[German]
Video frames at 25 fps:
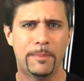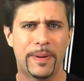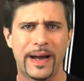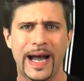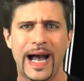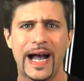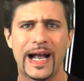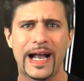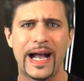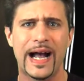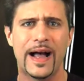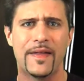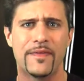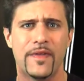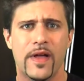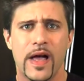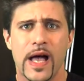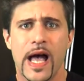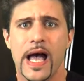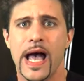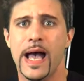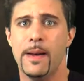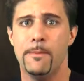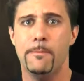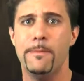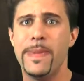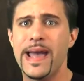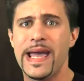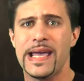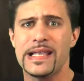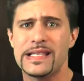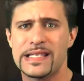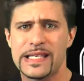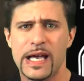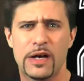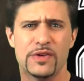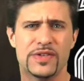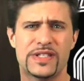prangern,
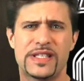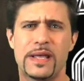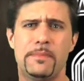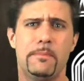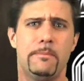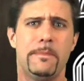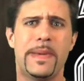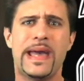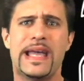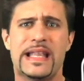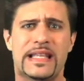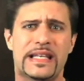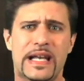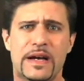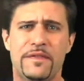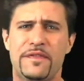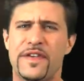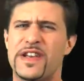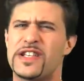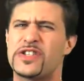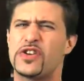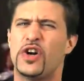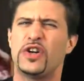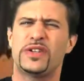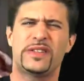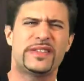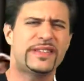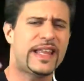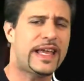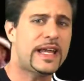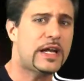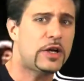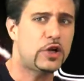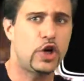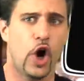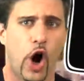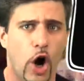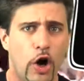Mates aus dem maid café sollten
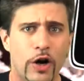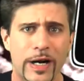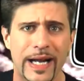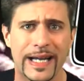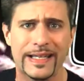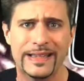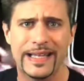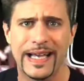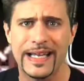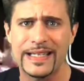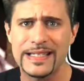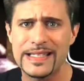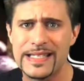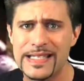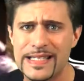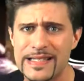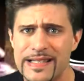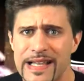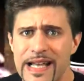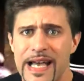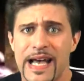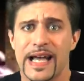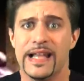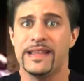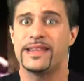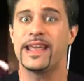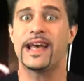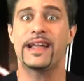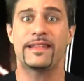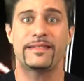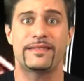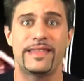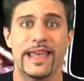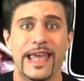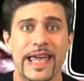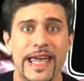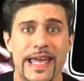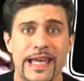den Konga tanzen, der
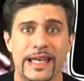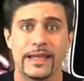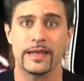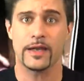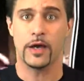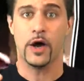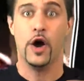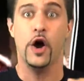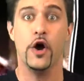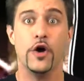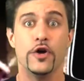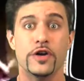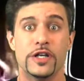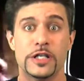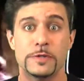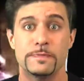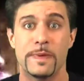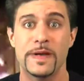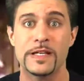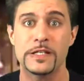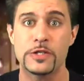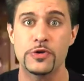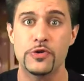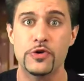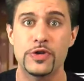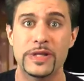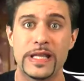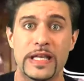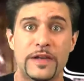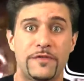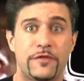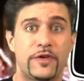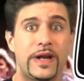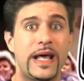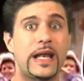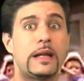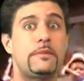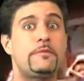Degen höchstpersönlich
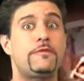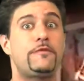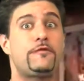von einem